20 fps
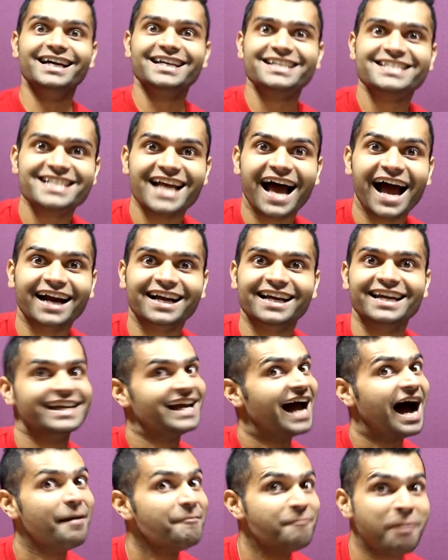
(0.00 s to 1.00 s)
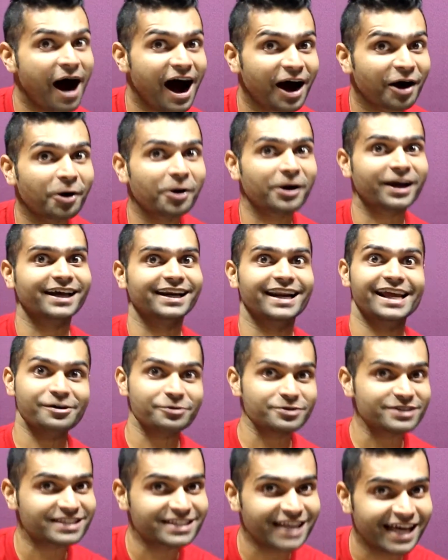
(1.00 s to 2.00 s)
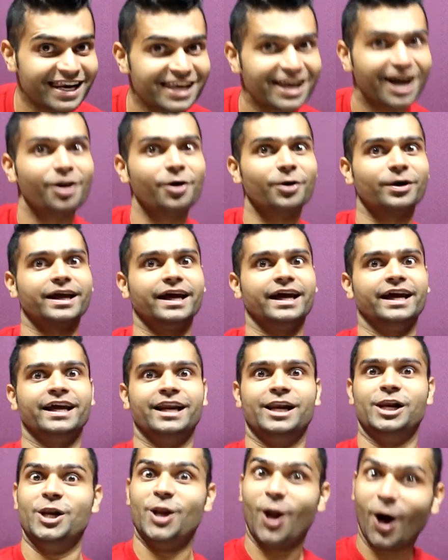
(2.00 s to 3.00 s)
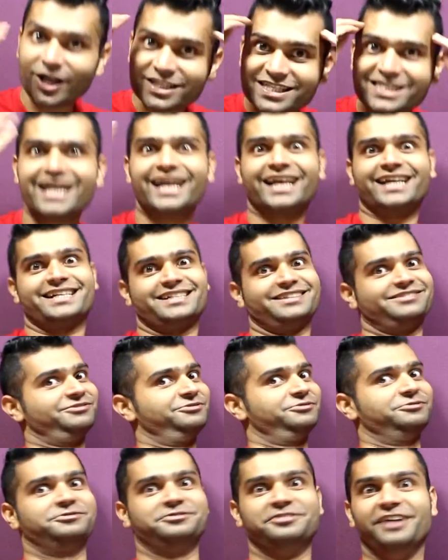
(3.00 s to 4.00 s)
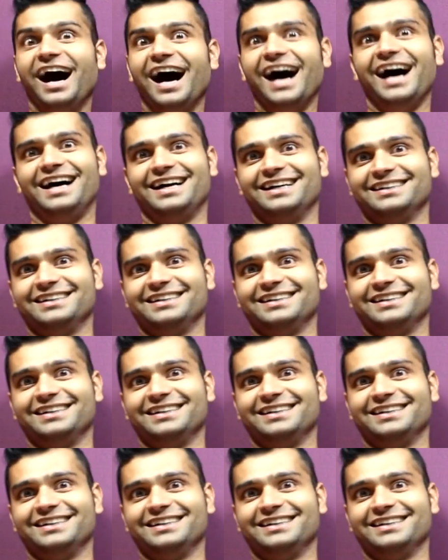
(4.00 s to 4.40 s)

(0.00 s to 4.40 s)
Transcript: एग्जैक्टली आप भागोगे नहीं उससे लड़ोगे लॉजिक वाह